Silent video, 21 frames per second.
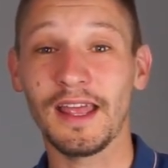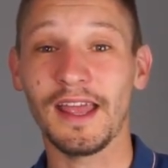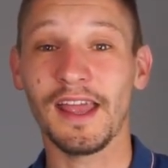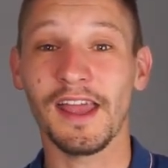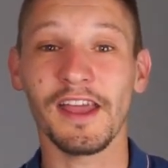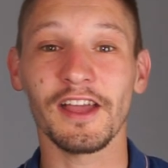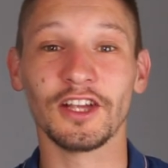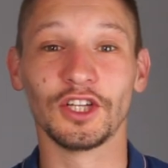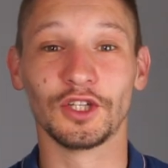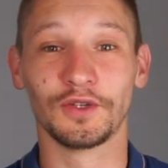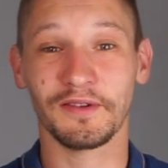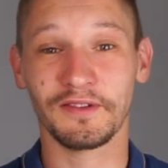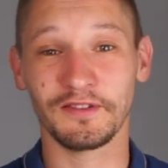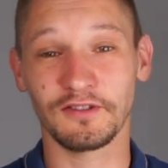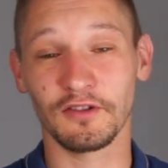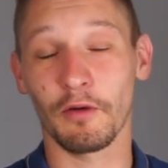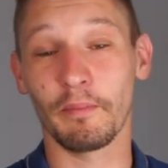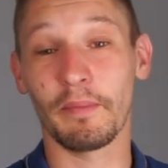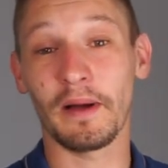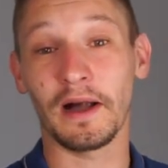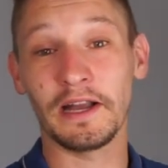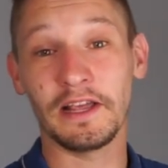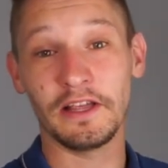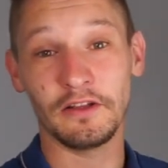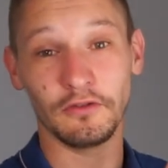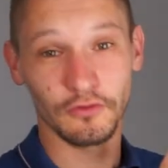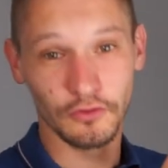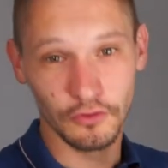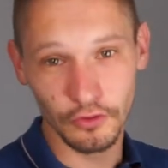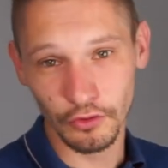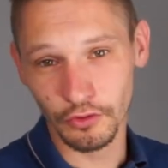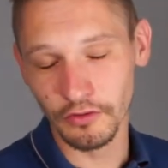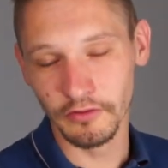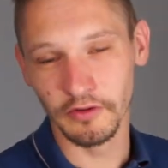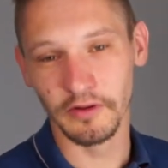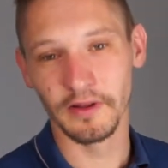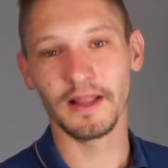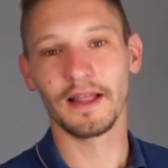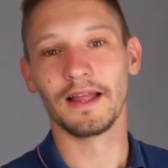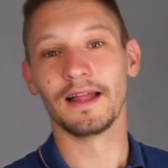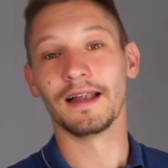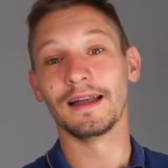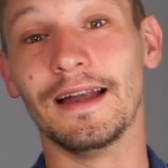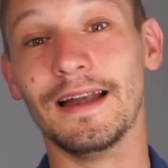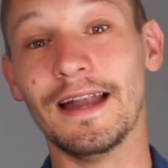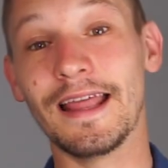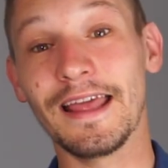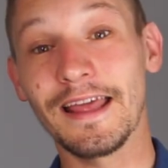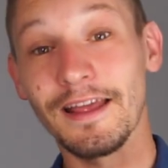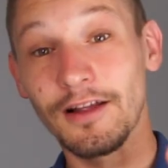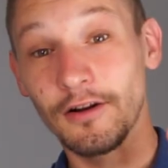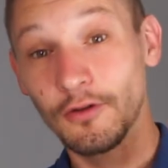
et je vais vous en parler d'une, les